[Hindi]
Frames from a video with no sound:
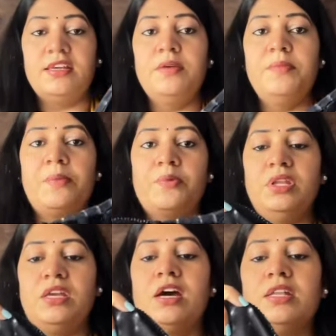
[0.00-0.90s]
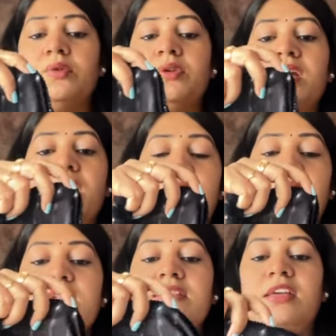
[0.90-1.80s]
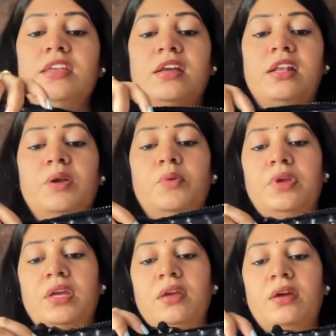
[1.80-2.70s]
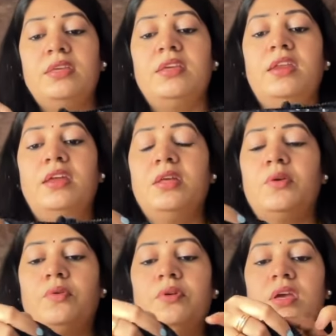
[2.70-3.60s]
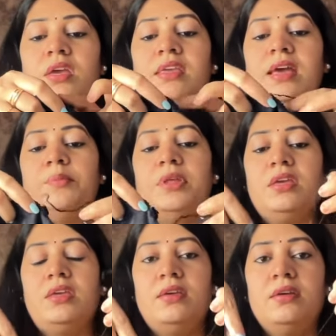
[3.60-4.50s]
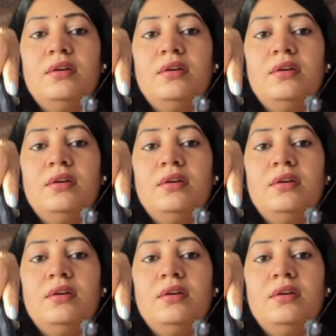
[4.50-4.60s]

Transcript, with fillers: है ना मैं आपको दिखाती हूँ ये कहाँ से निकली हुई है ये रही देखो ये आप देखिए